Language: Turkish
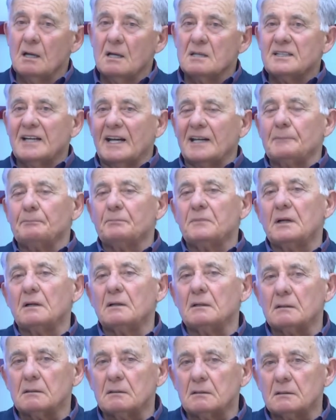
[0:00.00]
Yani e,
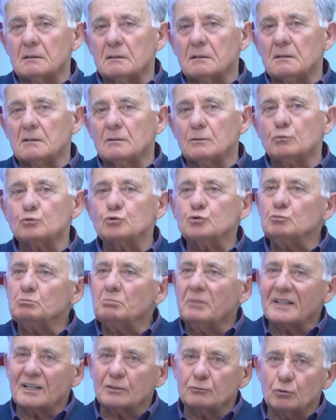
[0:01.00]
uzun
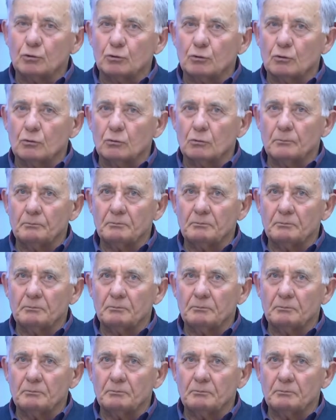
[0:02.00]
maratonu